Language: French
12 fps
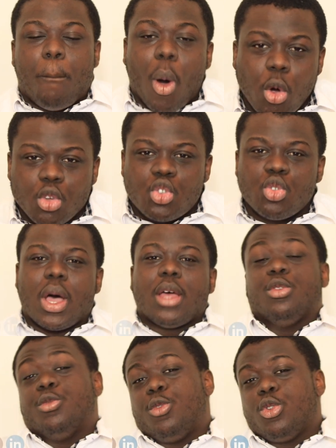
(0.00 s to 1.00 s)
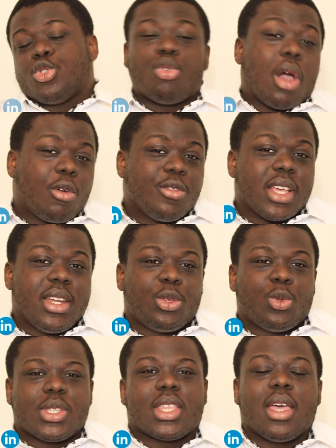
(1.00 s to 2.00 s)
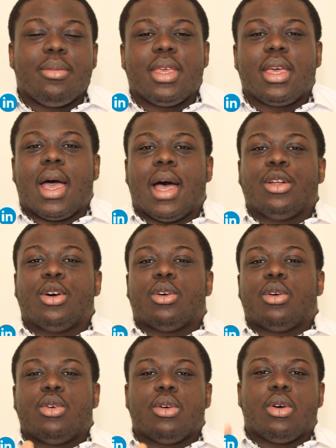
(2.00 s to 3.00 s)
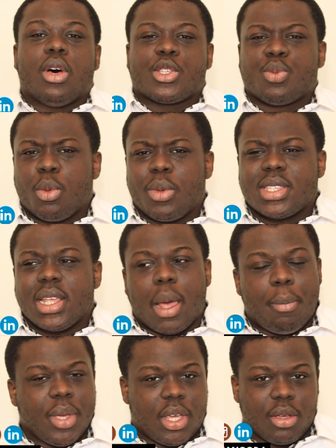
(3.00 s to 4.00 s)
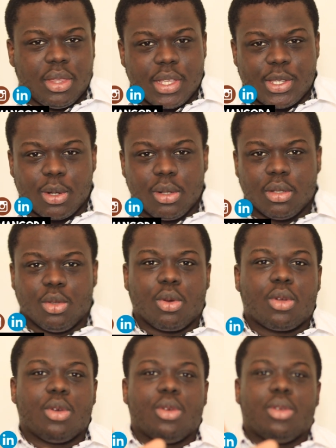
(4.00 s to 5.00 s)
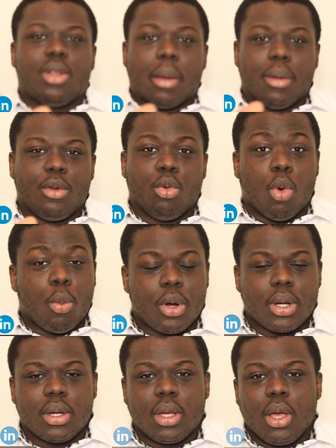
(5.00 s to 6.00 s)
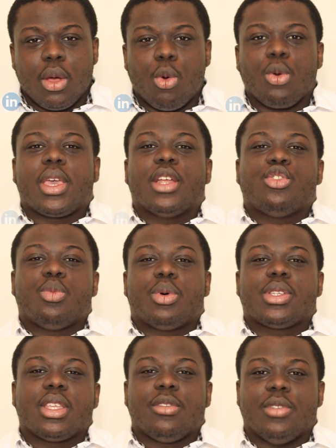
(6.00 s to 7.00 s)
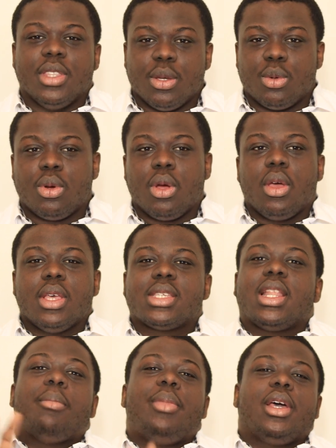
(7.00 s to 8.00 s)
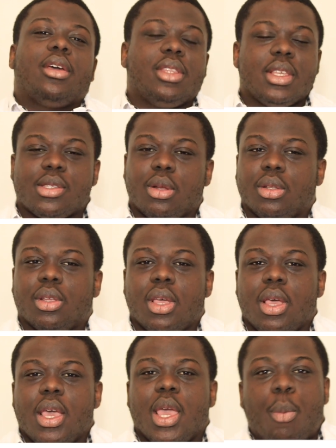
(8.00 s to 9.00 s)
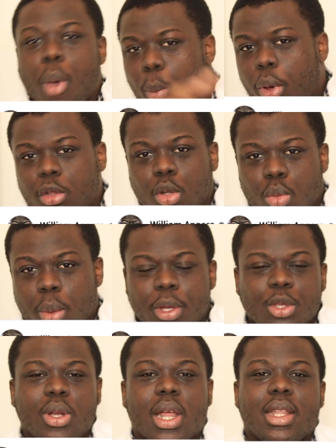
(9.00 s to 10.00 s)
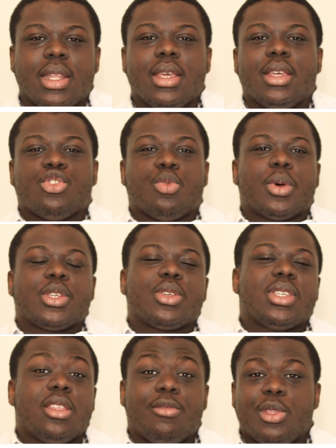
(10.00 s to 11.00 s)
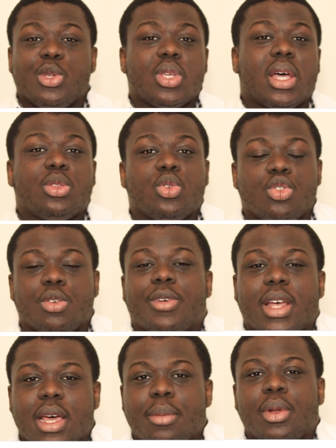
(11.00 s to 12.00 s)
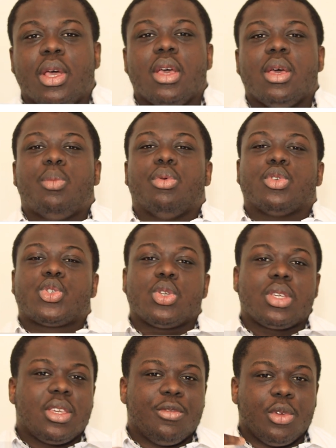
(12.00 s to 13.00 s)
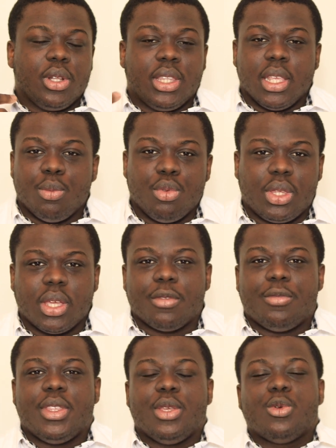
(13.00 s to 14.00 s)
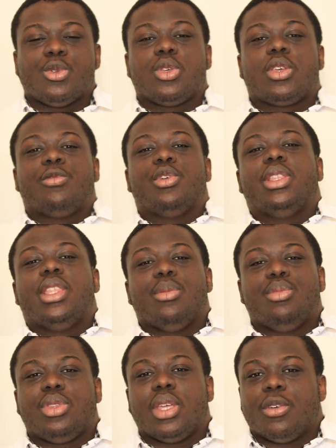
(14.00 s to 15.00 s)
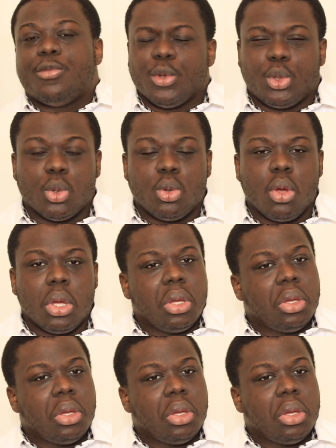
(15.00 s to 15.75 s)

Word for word: Bonjour à nouveau, je crois que vous allez tous très bien. Alors, en ce moment, c'est la période des soldes, donc euh, le moment auquel je poste cette vidéo, c'est la période des soldes. Et peu importe le moment de l'année, je pense que cette vidéo sera toujours valable pour ceux qui veulent débuter en vidéo, ceux qui veulent débuter en photo.